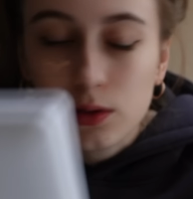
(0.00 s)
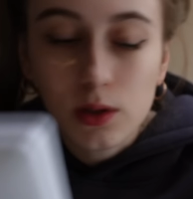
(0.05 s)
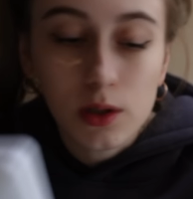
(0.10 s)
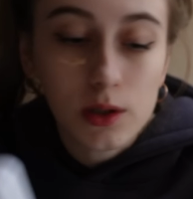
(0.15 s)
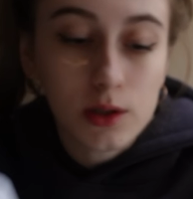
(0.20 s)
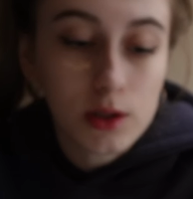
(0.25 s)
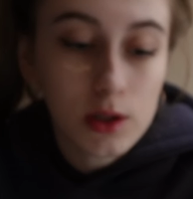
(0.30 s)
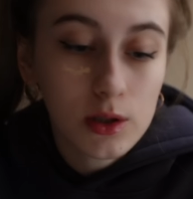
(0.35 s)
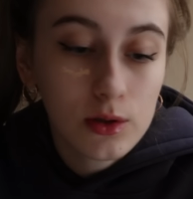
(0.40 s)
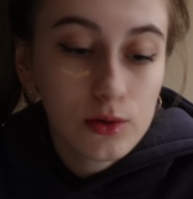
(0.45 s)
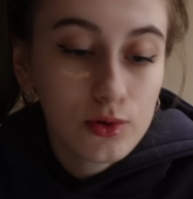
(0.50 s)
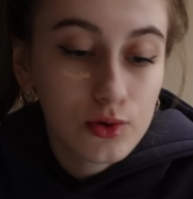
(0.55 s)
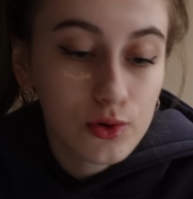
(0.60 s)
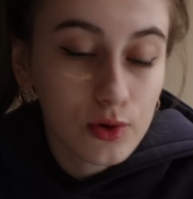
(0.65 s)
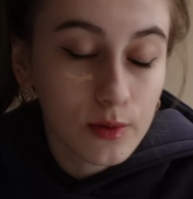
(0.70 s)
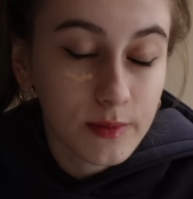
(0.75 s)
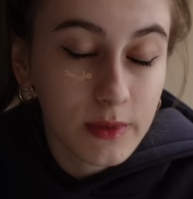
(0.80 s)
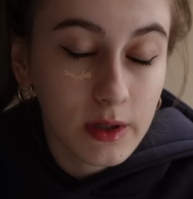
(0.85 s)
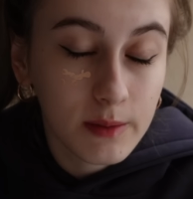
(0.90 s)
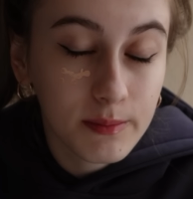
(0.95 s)
Надеюсь, что
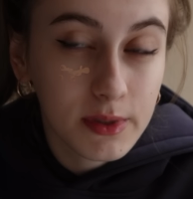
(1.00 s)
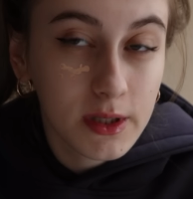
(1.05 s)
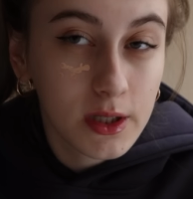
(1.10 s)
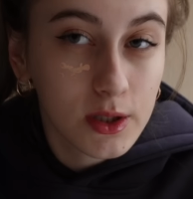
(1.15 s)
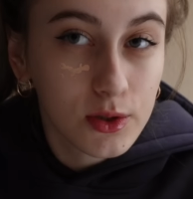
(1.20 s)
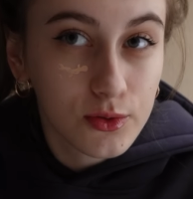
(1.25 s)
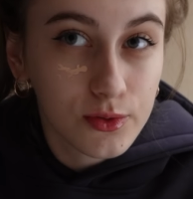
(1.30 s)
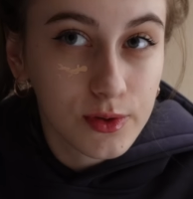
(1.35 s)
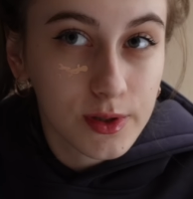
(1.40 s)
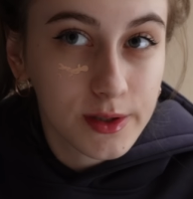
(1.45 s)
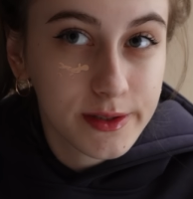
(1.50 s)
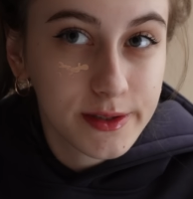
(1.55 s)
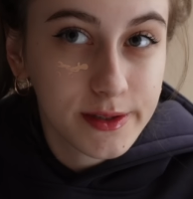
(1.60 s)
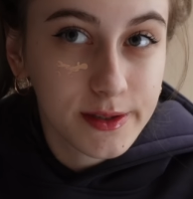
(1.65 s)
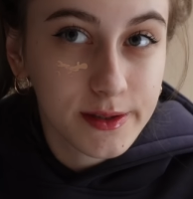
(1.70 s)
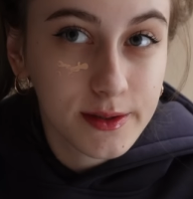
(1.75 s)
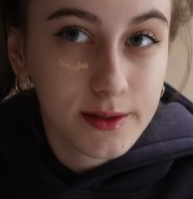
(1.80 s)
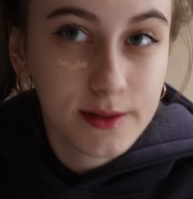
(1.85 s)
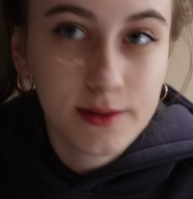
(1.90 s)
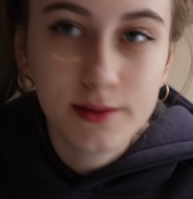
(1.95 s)
мне подойдет
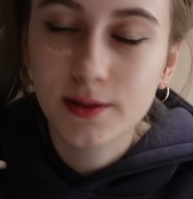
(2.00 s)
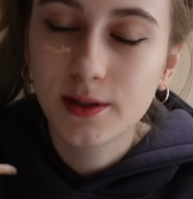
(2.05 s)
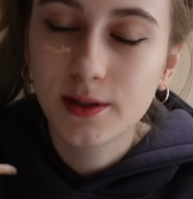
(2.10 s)
оттенок.